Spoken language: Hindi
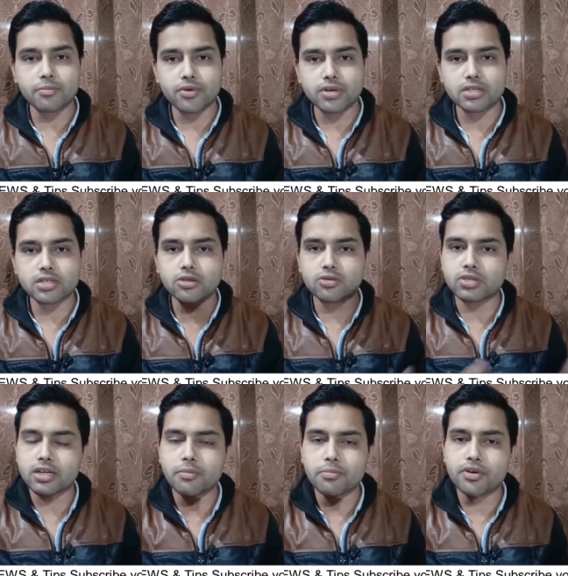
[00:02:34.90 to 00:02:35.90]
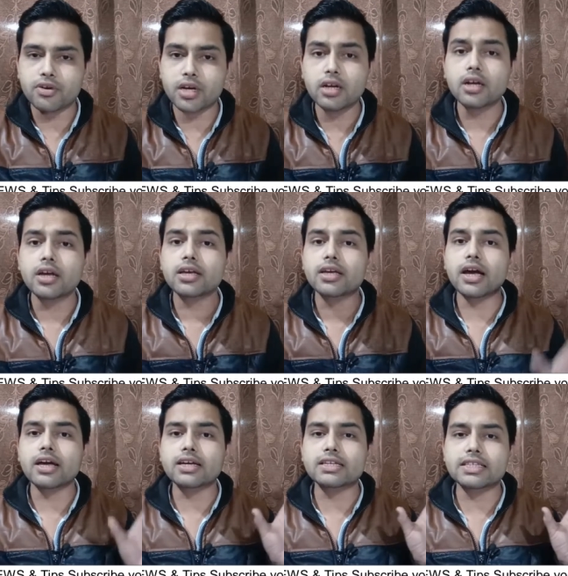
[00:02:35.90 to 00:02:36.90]
एक कंप्यूटर से दूसरे कंप्यूटर या
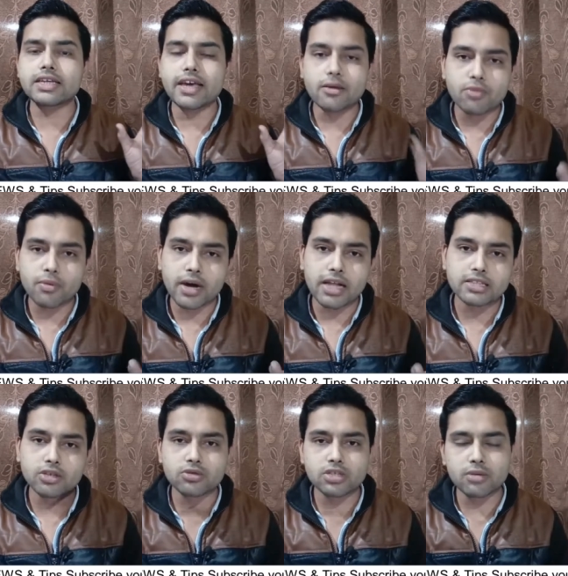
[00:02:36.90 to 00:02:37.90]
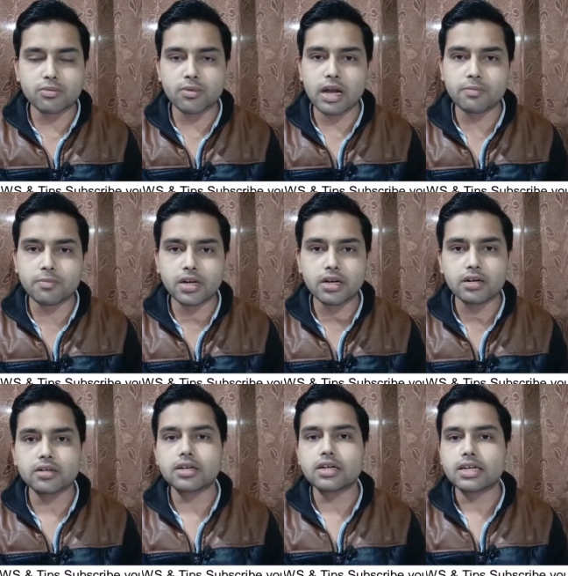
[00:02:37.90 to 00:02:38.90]
किसी एक मोबाइल से दूसरे मोबाइल पर
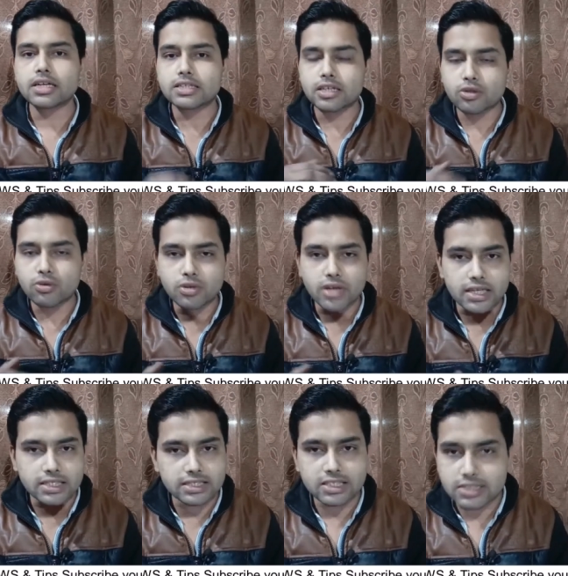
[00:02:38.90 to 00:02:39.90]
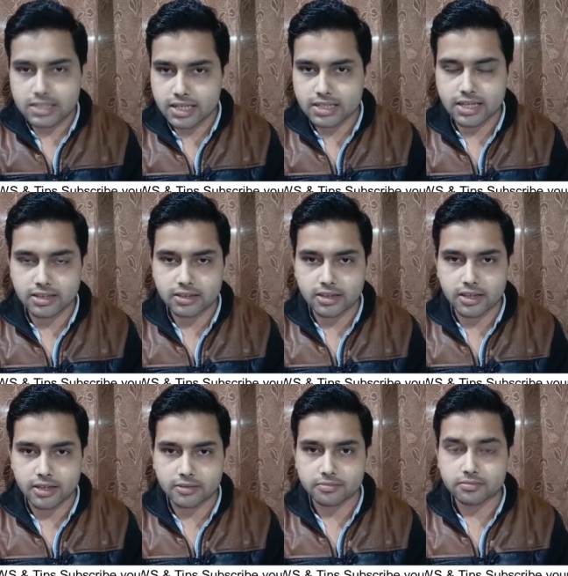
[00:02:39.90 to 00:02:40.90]
इसके थ्रू ट्रांजेक्शन किए जा सकते
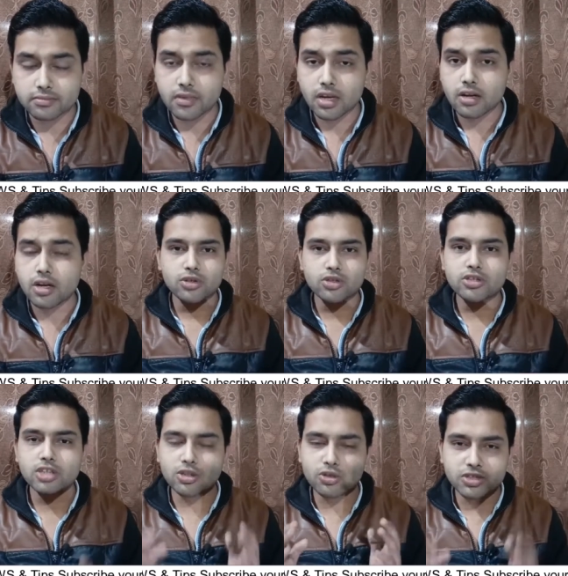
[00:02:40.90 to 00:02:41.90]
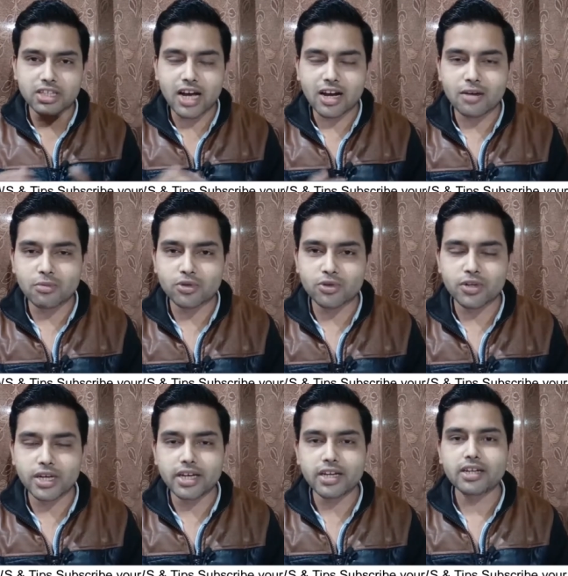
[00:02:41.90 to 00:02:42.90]
हैं दोस्तों सतोशी नाकामोतो
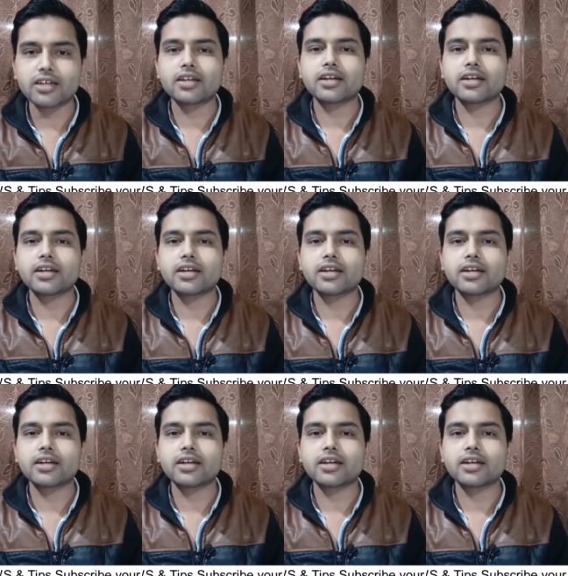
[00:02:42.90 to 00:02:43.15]
ने